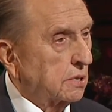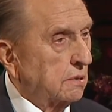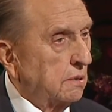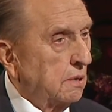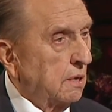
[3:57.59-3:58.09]

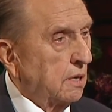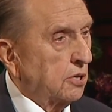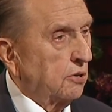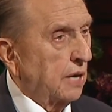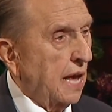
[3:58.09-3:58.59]
要提
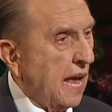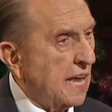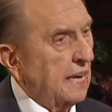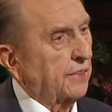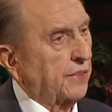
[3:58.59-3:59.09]
高警
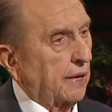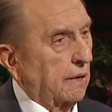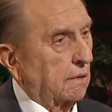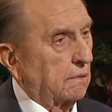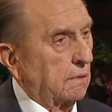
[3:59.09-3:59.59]
觉，
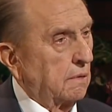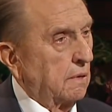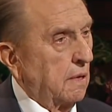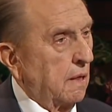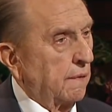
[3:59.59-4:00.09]

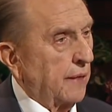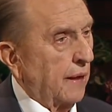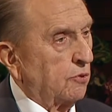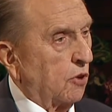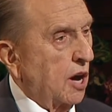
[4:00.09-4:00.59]
注
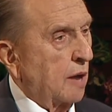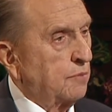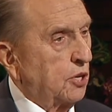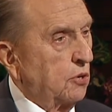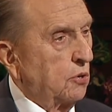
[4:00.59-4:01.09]
任
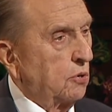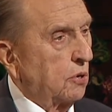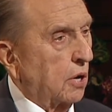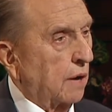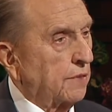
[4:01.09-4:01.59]
何
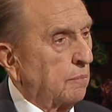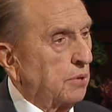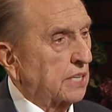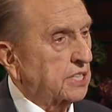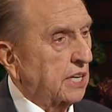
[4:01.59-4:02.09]
会掠
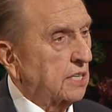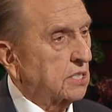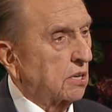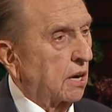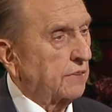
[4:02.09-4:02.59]
夺你
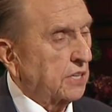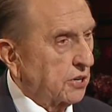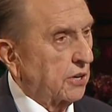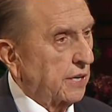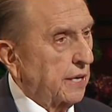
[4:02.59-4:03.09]
们永
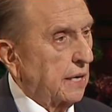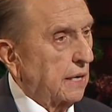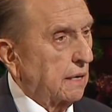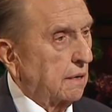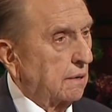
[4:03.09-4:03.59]
恒
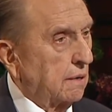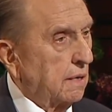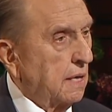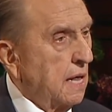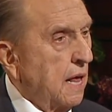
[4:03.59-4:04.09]
祝福的
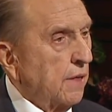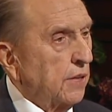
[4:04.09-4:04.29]
东西。